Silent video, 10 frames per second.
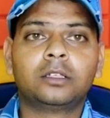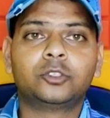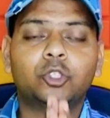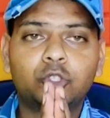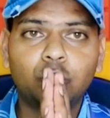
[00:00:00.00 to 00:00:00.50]

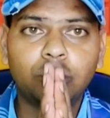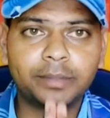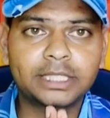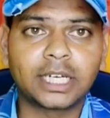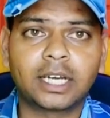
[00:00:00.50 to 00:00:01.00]
दोस्तों
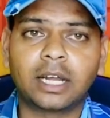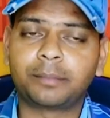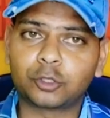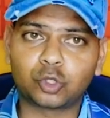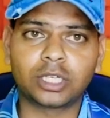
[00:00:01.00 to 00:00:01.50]
नमस्कार
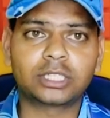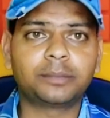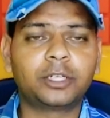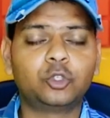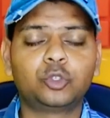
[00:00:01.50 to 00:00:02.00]
आपको स्वागत है
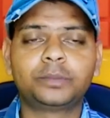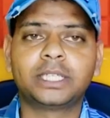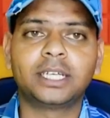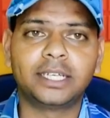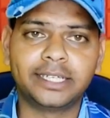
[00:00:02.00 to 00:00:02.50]
हमारे YouTube
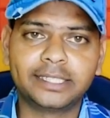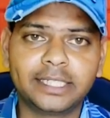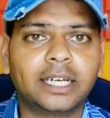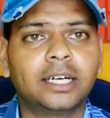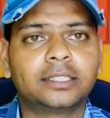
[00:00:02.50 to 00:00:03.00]
चैनल एजे
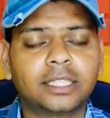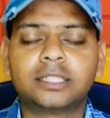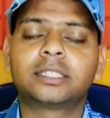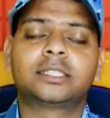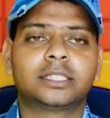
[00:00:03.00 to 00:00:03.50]

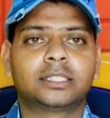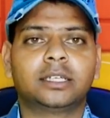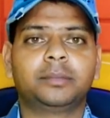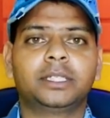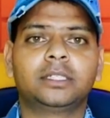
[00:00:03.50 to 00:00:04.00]
तंत्र चिकित्सा
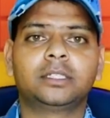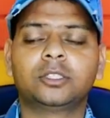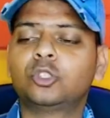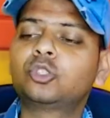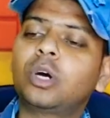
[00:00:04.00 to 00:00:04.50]
में
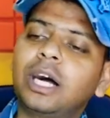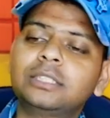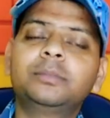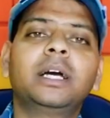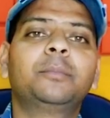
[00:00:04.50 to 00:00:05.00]
दोस्तों आज
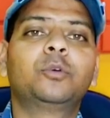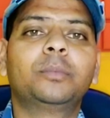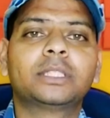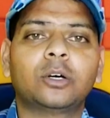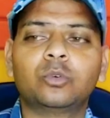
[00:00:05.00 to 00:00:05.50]
मैं आपको
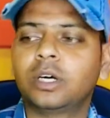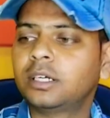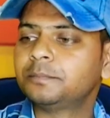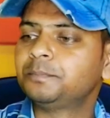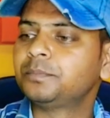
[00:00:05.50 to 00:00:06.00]
बताऊंगा
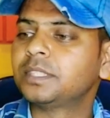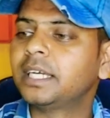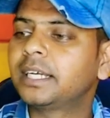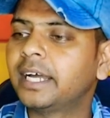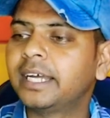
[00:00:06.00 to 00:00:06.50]

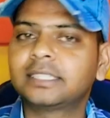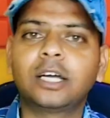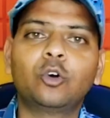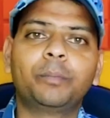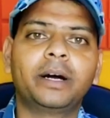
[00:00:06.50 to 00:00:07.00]
एक ऐसा
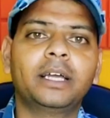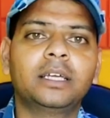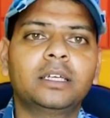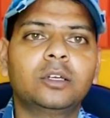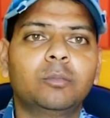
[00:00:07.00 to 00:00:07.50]
उपाय
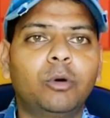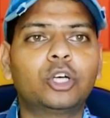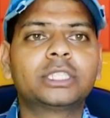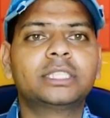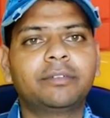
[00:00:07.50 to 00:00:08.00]

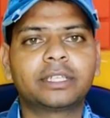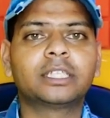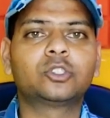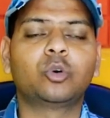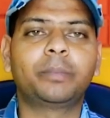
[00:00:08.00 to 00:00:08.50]
बहुत ही
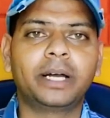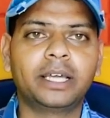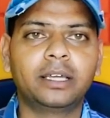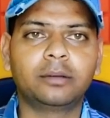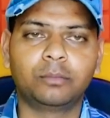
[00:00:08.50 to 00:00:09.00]
जबरदस्त उपाय
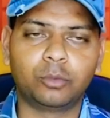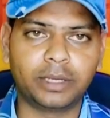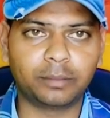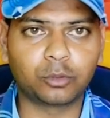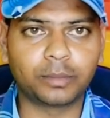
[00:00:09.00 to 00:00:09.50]
है वो मैं
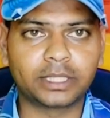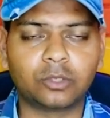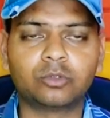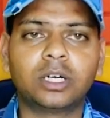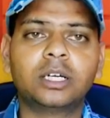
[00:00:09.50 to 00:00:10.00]
आपको
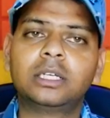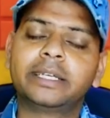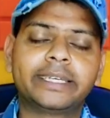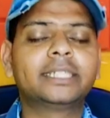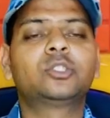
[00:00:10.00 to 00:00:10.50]
बताऊंगा
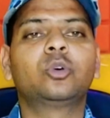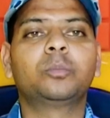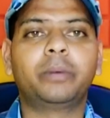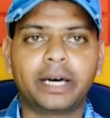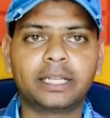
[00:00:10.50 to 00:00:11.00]
किस
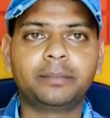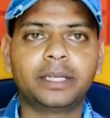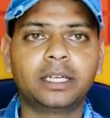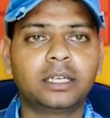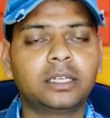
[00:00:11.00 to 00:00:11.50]
बारे में
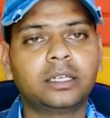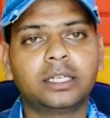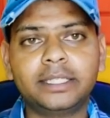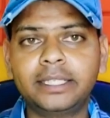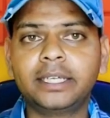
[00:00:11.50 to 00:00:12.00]
है
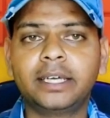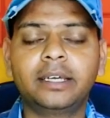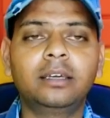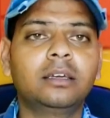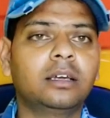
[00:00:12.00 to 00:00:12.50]
ये है
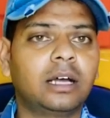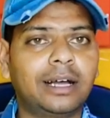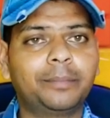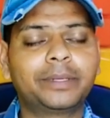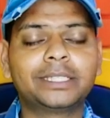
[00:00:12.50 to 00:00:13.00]

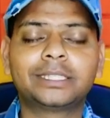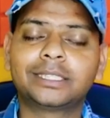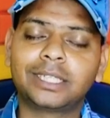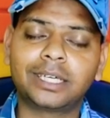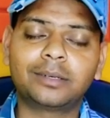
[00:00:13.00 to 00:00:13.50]
आपके
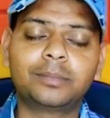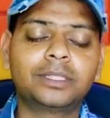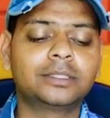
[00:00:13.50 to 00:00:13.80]
सर्व